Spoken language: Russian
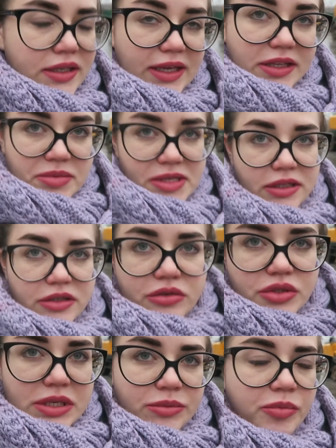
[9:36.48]
я написала на
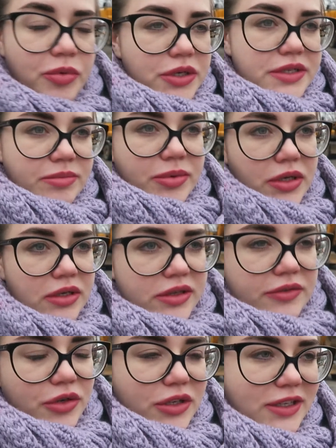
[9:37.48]
эту тему пост, были
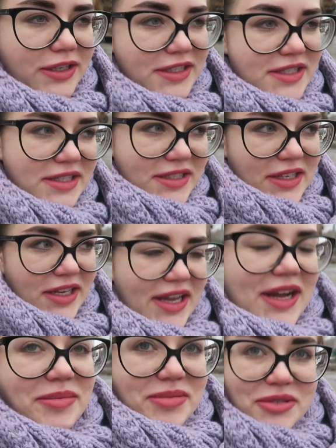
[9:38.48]
довольно длительные
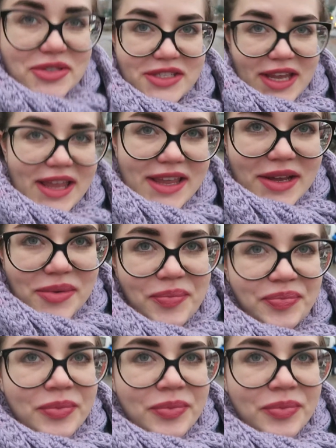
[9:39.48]
обсуждения.